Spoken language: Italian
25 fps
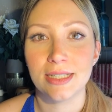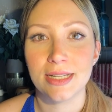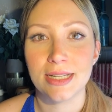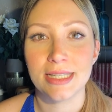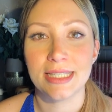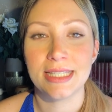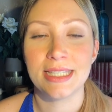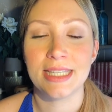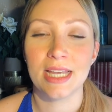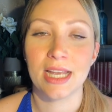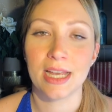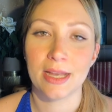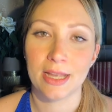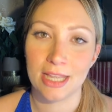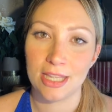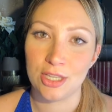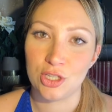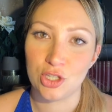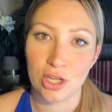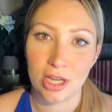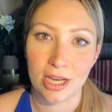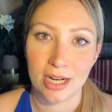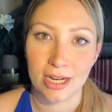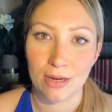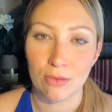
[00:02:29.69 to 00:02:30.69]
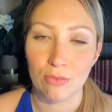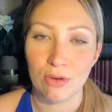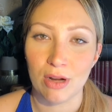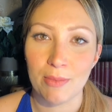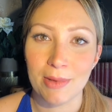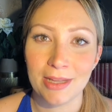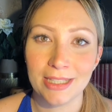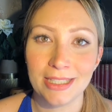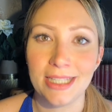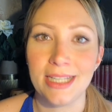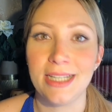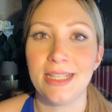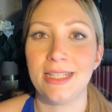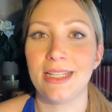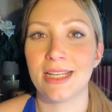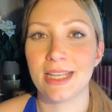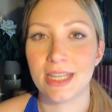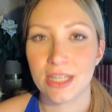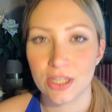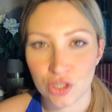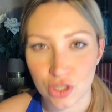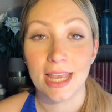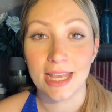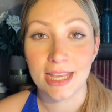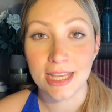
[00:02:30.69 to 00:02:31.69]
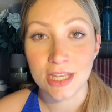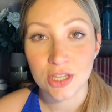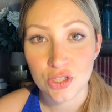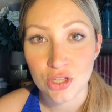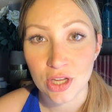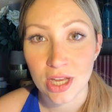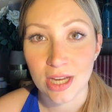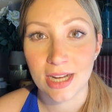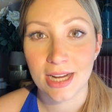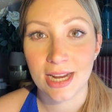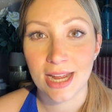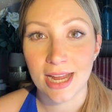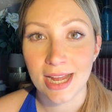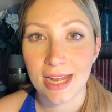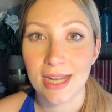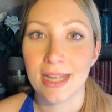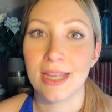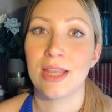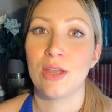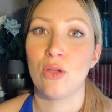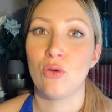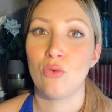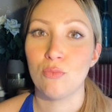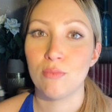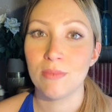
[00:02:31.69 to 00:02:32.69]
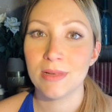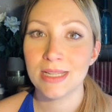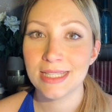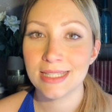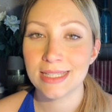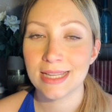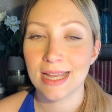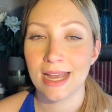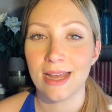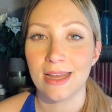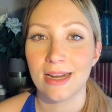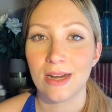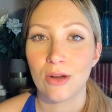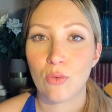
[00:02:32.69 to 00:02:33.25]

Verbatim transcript: eh, sia chi cerca una matita chi c- e chi cerca anche un mascara,